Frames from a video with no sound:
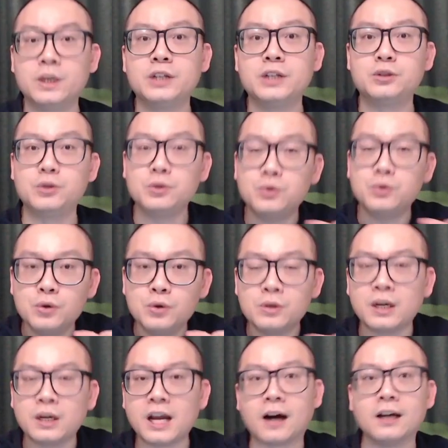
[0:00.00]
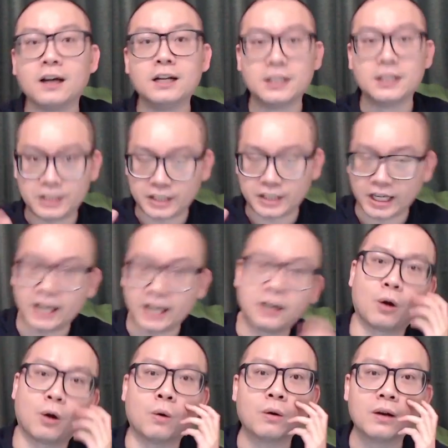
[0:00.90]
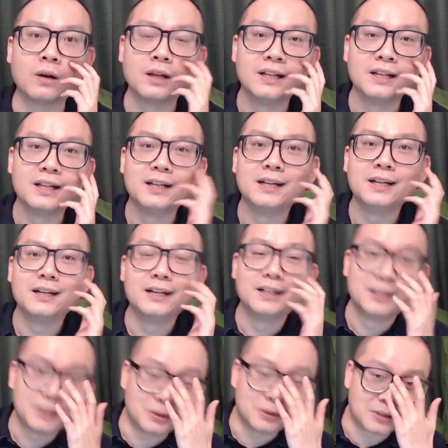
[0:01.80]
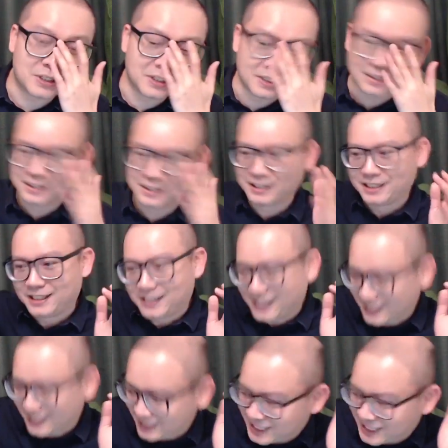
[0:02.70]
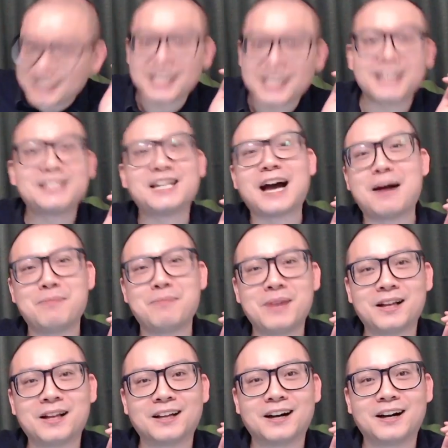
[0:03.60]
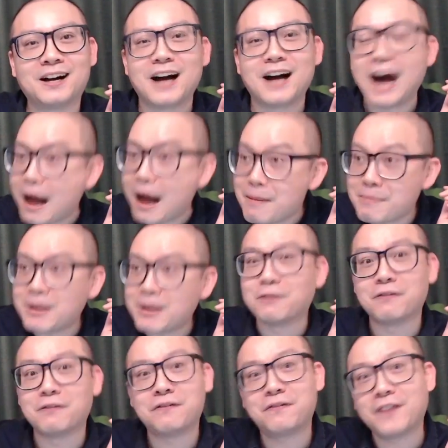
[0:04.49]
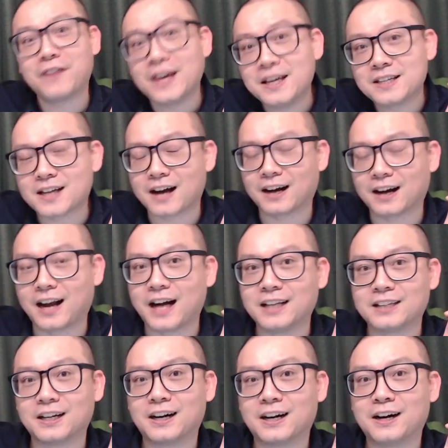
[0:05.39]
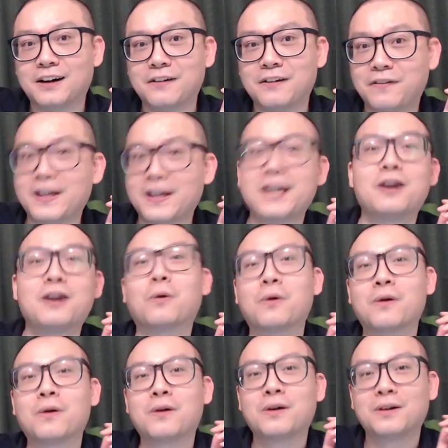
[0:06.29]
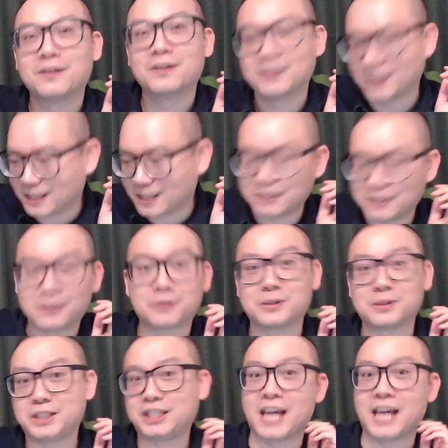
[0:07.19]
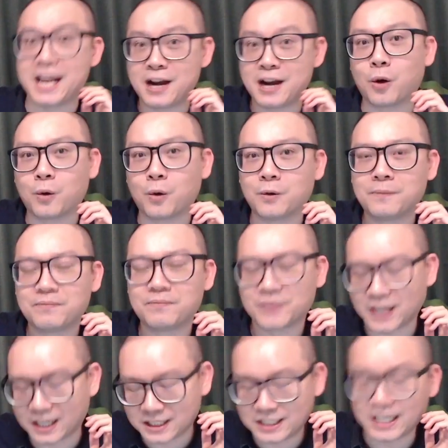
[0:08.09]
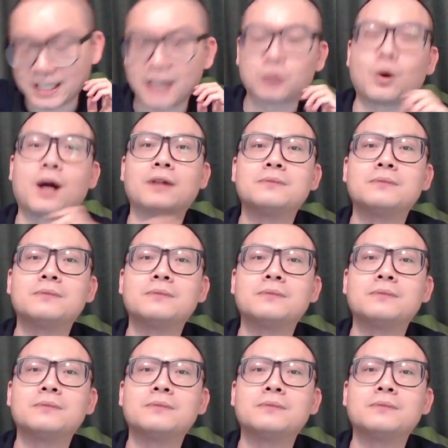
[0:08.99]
去酝酿。潜龙就是潜在下面的，还没有飞上来的飞龙，那个叫做潜龙那个阶段。